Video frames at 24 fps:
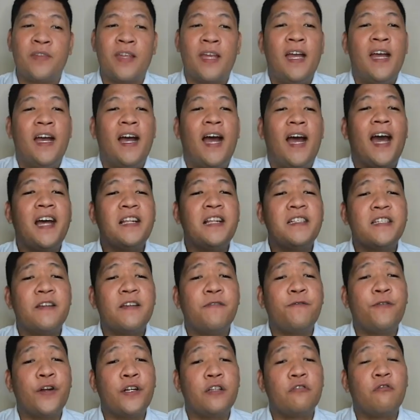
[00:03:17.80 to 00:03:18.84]
At sa
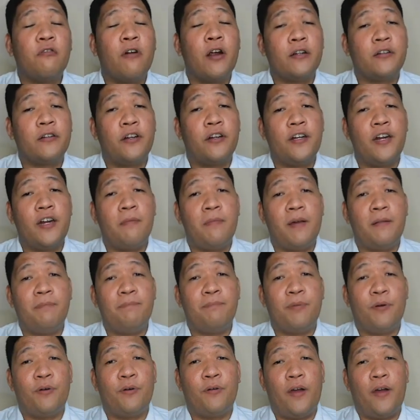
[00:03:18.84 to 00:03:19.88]
fourth quarter naman
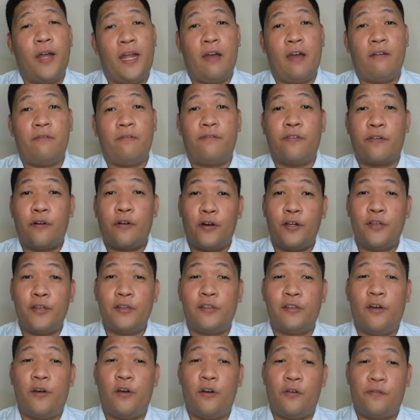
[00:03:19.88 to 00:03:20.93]
po ay ang front
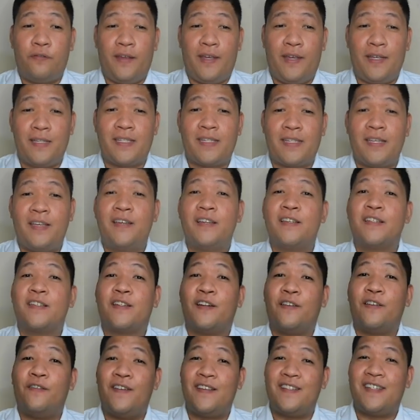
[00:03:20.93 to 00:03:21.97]
office,
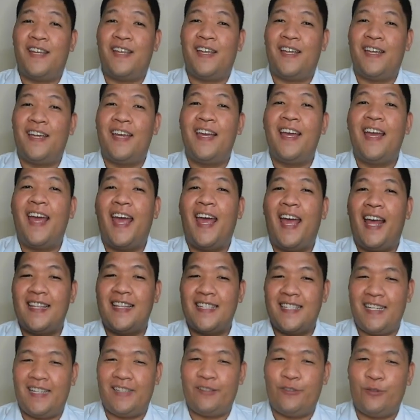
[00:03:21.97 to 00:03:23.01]
servicing, and
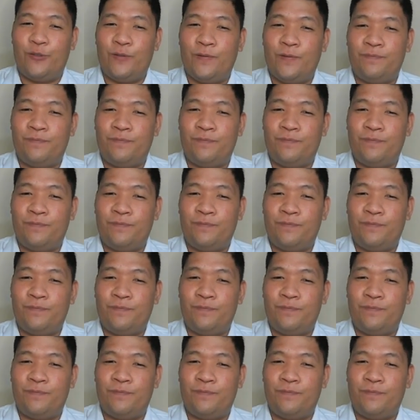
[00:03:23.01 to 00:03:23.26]
C2.